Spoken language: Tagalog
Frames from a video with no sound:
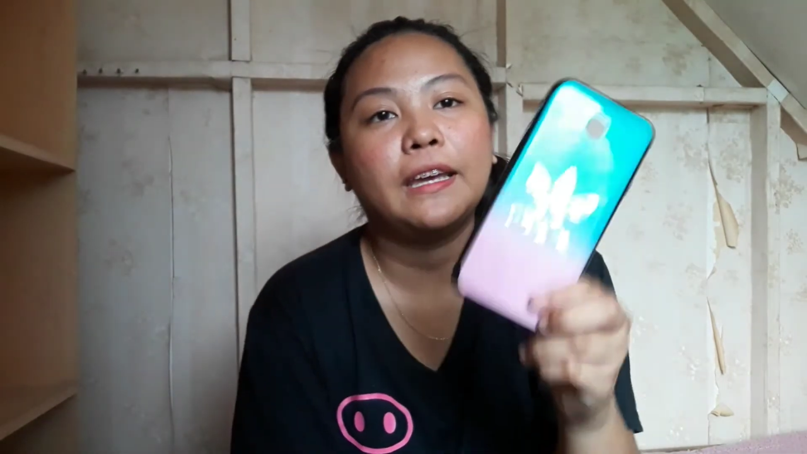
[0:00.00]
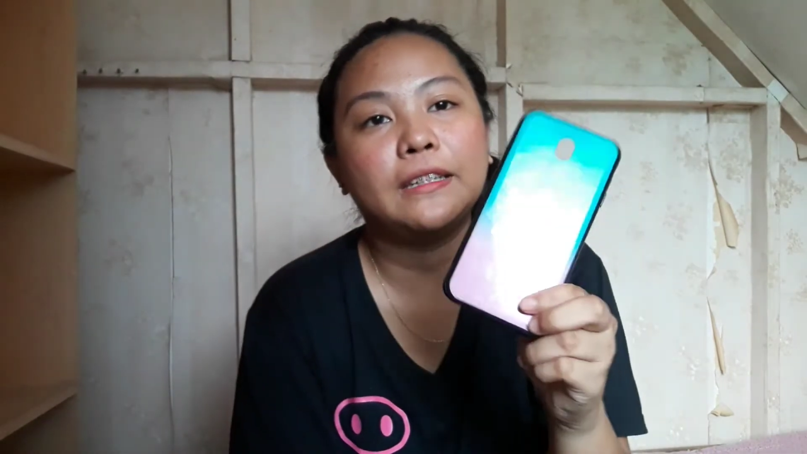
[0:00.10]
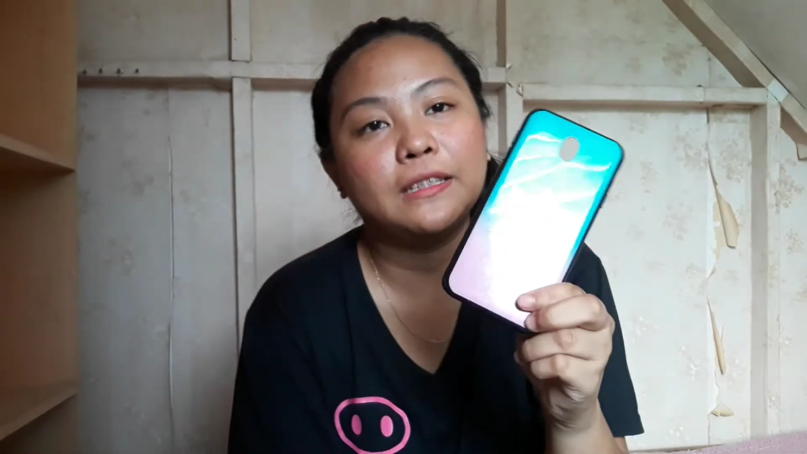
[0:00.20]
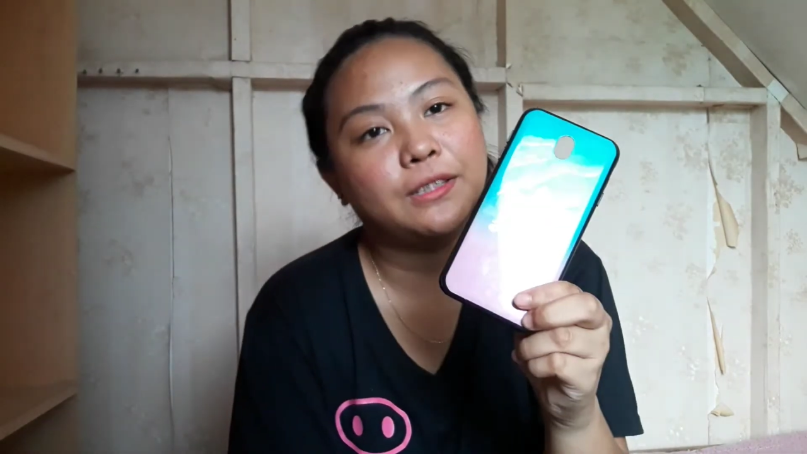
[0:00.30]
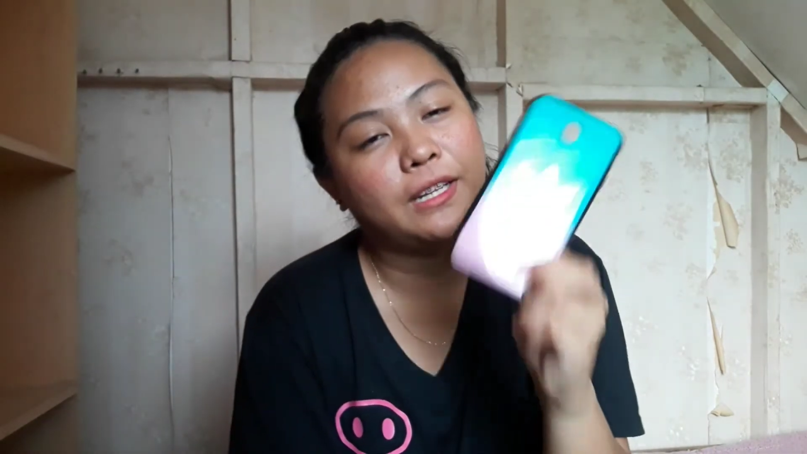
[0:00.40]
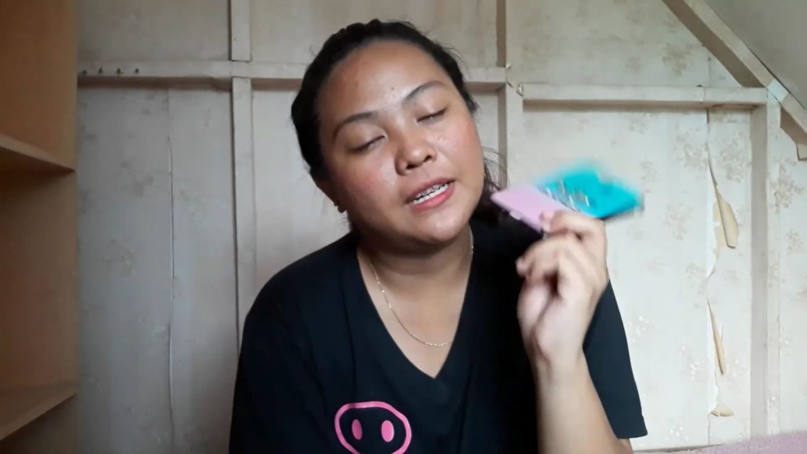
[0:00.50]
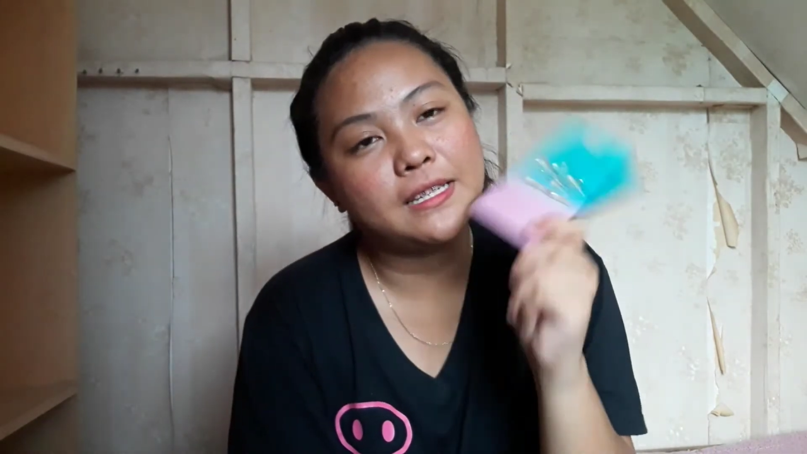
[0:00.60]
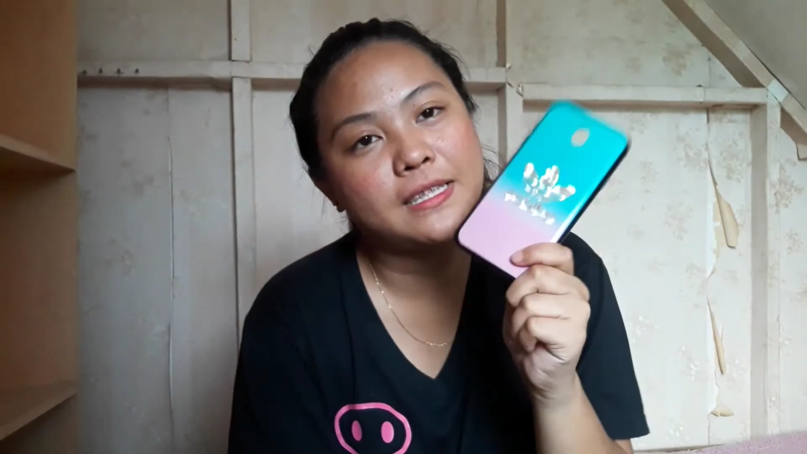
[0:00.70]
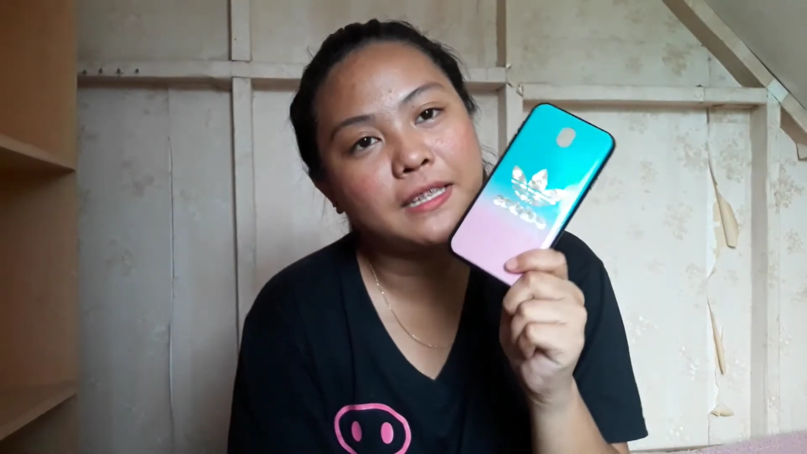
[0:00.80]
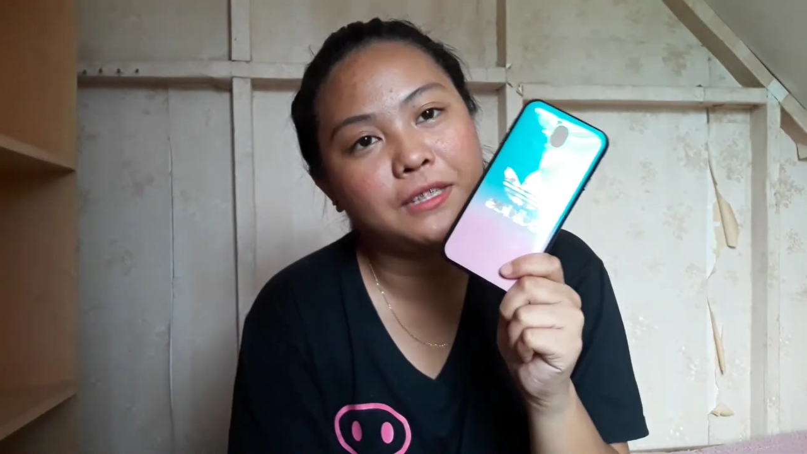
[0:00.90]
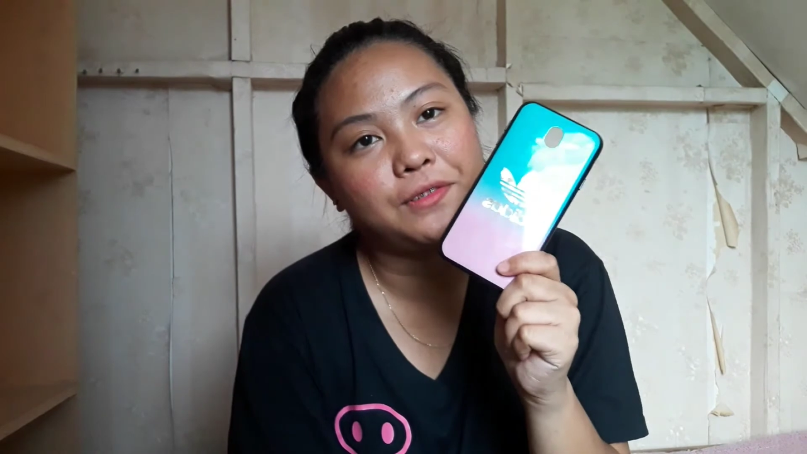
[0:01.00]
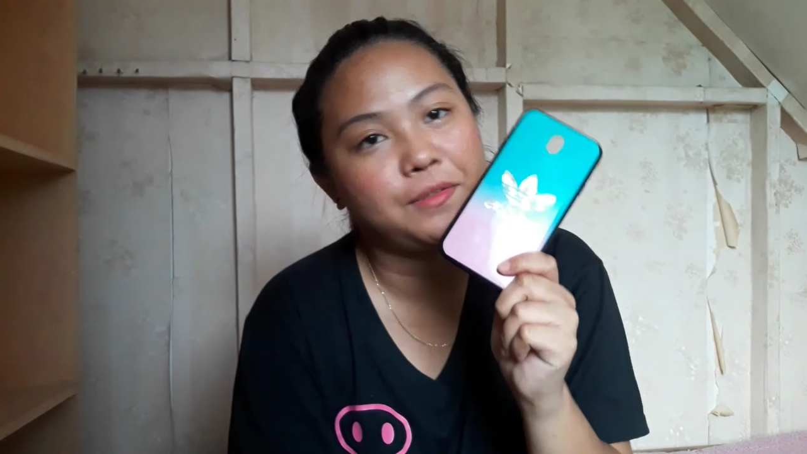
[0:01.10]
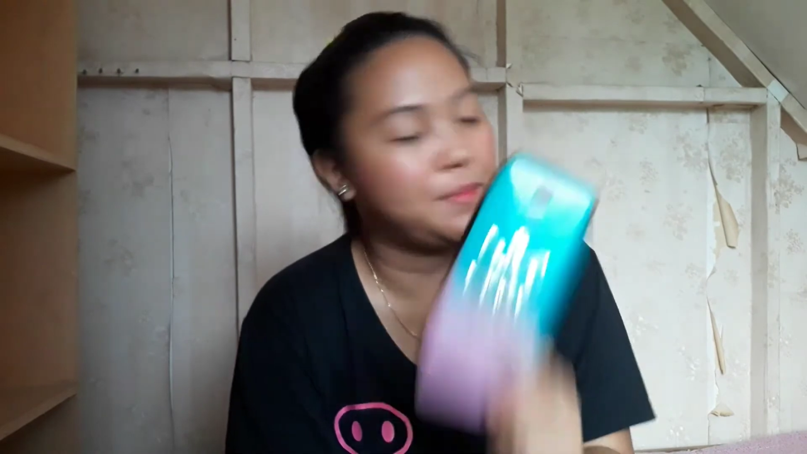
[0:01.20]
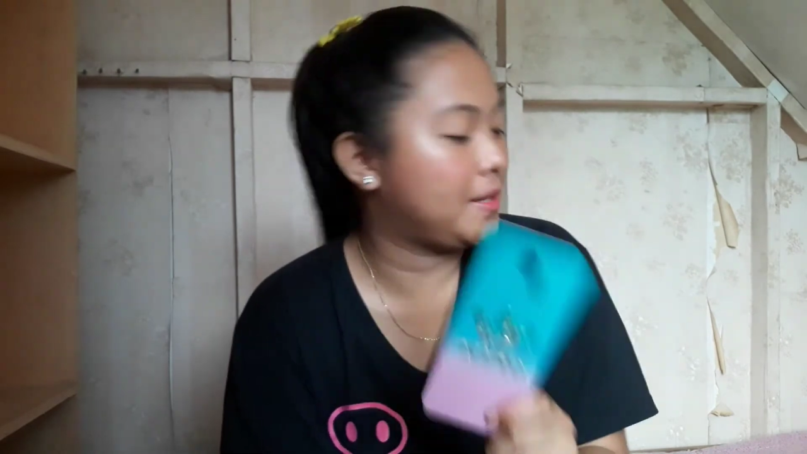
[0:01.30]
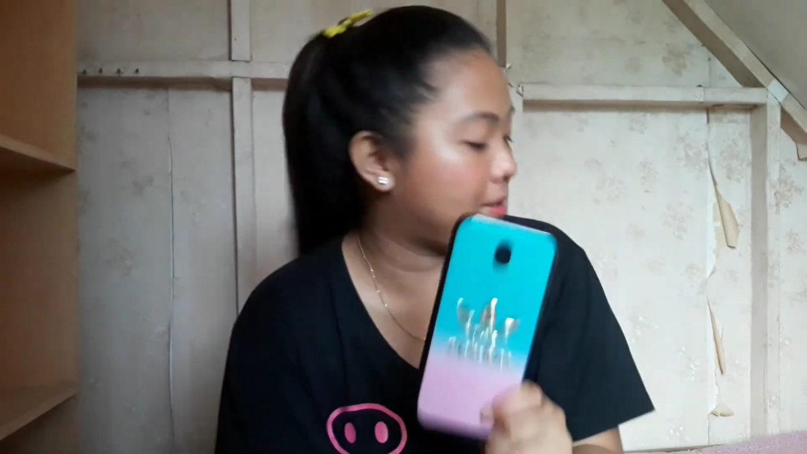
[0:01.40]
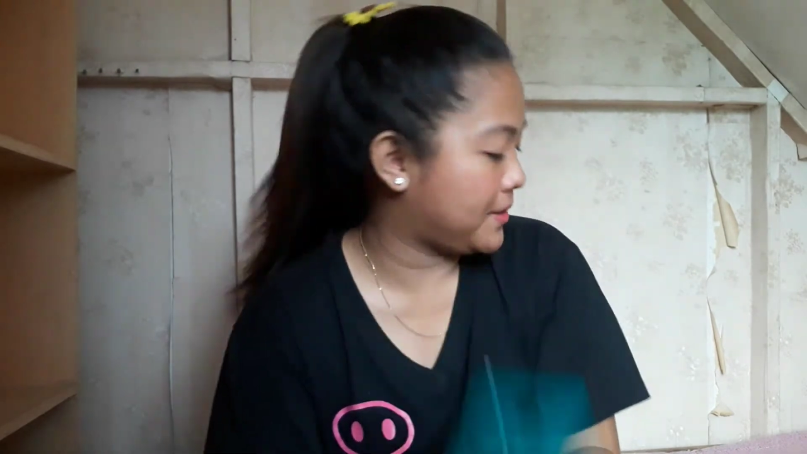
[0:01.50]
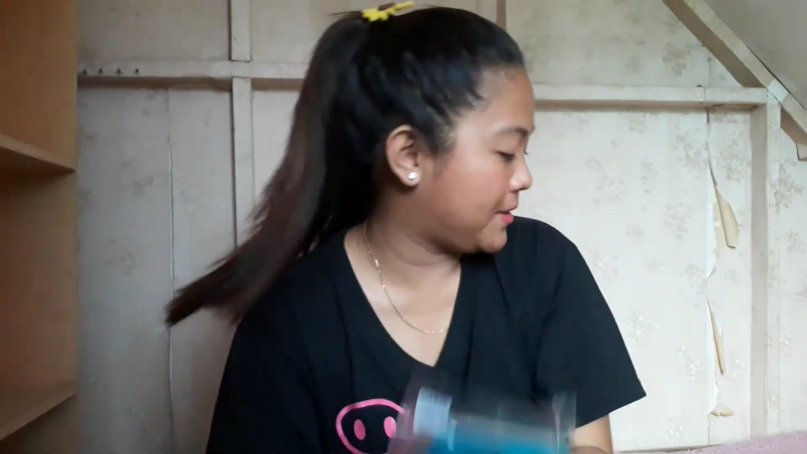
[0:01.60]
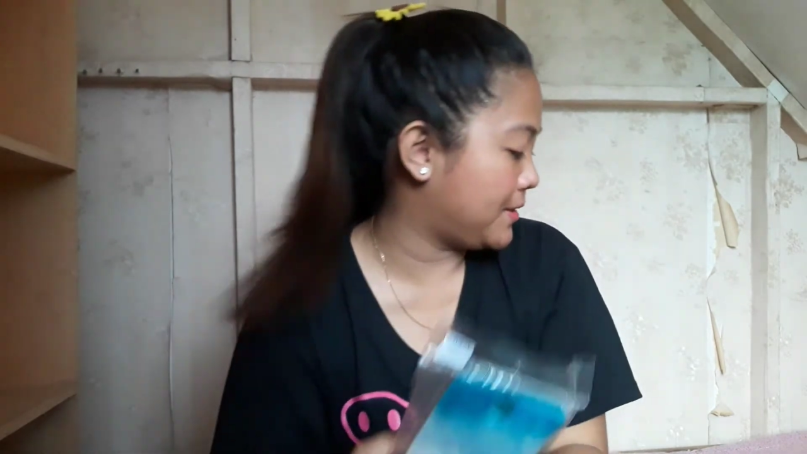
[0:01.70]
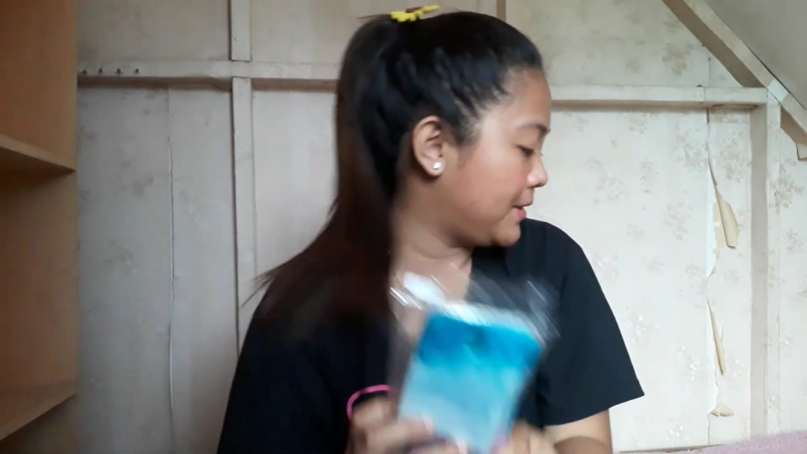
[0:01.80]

And ito rin is 95 pesos.